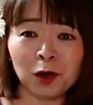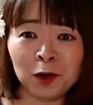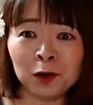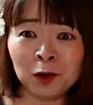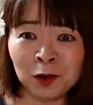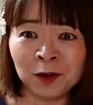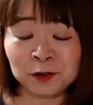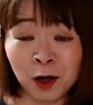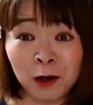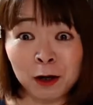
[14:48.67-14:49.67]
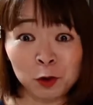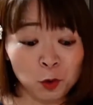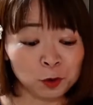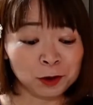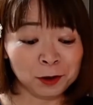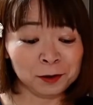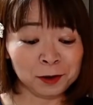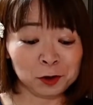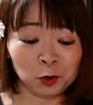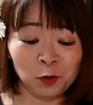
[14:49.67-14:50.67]
対に仲良くなれ
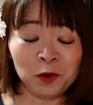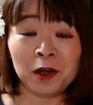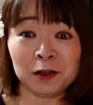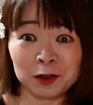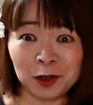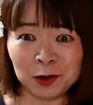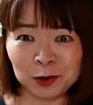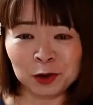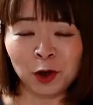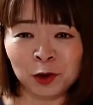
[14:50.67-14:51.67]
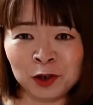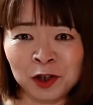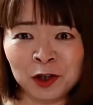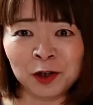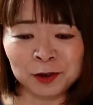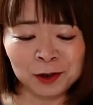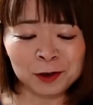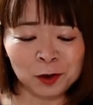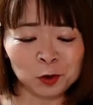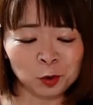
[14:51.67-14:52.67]
ない人、絶対に理解で
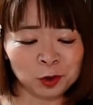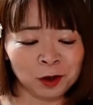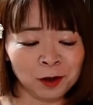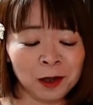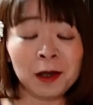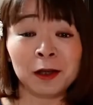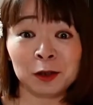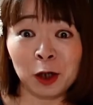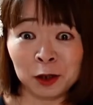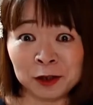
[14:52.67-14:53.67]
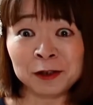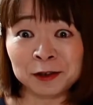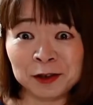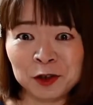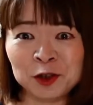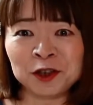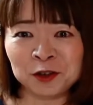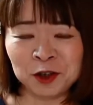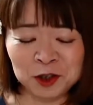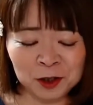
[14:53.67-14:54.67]
きない人って誰にだっているじゃな
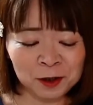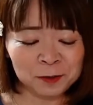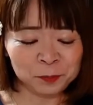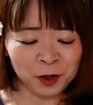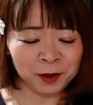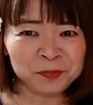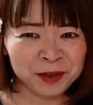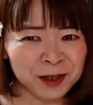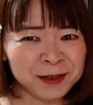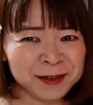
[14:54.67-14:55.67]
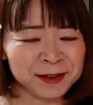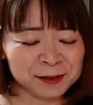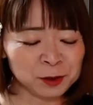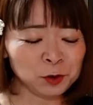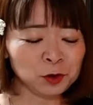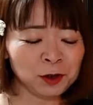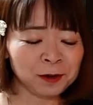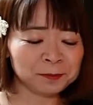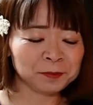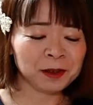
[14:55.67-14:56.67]
いですか。大嫌いなあの人
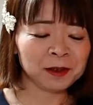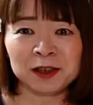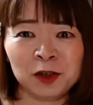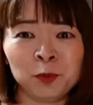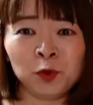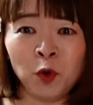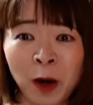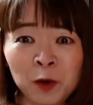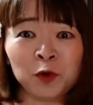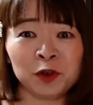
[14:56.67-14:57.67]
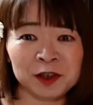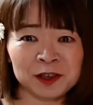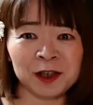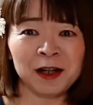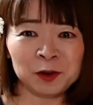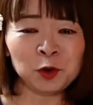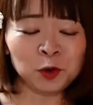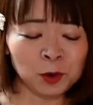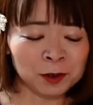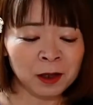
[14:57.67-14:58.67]
が、自分を悪くしたあの
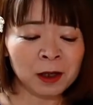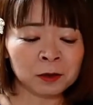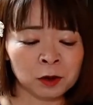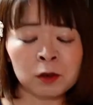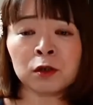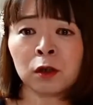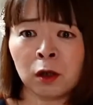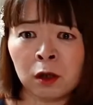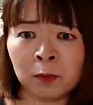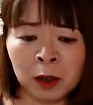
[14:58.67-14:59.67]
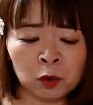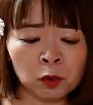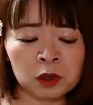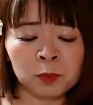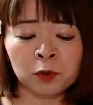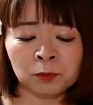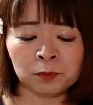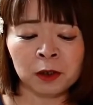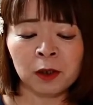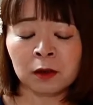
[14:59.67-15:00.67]
人が何世代か前の自分、
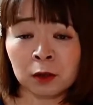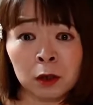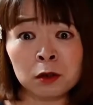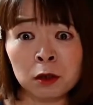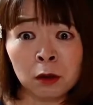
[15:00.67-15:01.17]
何世